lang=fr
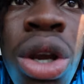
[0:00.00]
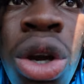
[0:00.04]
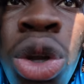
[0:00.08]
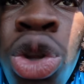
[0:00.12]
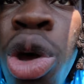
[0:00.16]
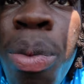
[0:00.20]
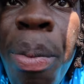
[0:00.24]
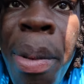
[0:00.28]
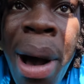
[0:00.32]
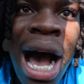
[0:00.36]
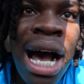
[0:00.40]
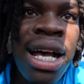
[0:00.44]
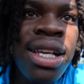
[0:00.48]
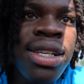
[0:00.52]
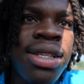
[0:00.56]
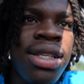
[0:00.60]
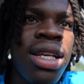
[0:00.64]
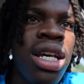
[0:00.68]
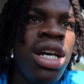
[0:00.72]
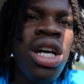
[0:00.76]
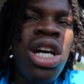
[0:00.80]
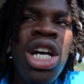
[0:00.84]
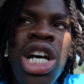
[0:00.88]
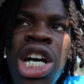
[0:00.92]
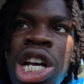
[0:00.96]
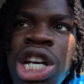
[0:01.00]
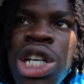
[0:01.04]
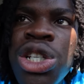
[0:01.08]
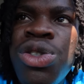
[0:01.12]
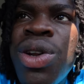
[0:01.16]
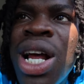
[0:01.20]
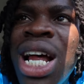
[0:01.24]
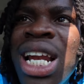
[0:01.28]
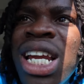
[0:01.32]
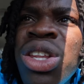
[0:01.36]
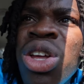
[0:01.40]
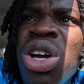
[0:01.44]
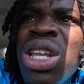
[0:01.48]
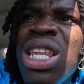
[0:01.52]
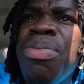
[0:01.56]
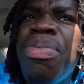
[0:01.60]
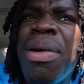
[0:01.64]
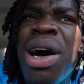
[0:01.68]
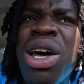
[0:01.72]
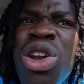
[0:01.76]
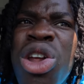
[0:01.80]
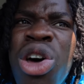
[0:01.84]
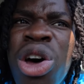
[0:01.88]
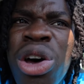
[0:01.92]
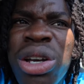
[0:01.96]
de base, je vais aller dans un
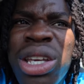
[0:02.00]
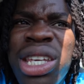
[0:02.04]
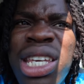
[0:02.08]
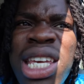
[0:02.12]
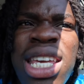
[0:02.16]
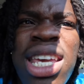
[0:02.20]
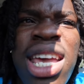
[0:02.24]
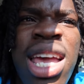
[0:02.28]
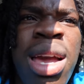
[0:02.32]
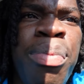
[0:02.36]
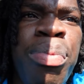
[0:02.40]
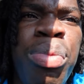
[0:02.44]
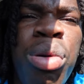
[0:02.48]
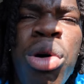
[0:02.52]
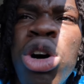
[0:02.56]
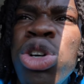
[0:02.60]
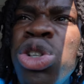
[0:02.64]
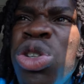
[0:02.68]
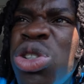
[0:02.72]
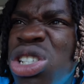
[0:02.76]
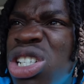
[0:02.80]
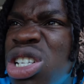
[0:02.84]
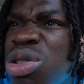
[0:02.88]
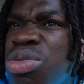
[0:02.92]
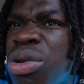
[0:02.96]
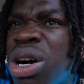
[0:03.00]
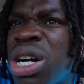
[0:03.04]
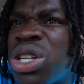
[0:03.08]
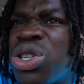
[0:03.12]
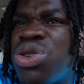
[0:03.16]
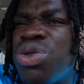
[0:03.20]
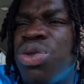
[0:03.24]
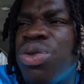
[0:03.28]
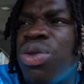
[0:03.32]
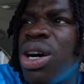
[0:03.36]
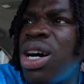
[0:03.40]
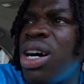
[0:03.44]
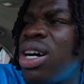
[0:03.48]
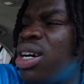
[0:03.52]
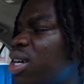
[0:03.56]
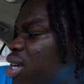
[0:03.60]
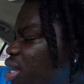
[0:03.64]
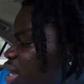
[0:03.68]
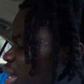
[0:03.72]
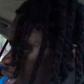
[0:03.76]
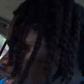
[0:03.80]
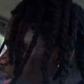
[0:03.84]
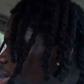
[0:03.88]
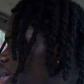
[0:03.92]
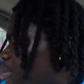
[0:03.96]
dépanneur qui est proche de chez moi, tu vois.
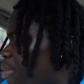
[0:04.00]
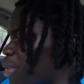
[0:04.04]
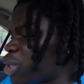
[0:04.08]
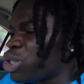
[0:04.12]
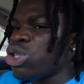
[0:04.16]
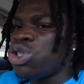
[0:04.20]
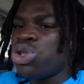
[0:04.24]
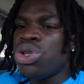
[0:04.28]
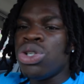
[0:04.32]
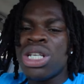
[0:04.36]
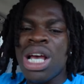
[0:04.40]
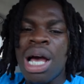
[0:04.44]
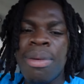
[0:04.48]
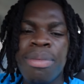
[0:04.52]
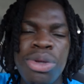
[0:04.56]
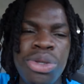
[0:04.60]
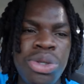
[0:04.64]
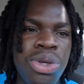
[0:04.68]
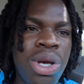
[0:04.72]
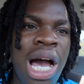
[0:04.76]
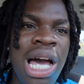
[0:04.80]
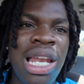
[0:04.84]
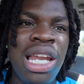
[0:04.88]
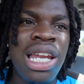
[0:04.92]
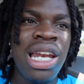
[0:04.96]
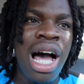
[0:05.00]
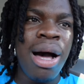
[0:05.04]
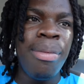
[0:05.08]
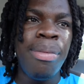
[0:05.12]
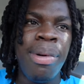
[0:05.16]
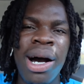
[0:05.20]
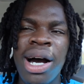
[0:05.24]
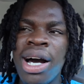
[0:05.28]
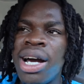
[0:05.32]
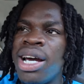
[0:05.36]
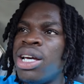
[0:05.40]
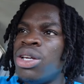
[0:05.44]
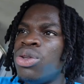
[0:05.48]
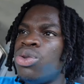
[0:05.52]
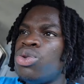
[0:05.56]
Parce que je suis habitué à aller là-bas et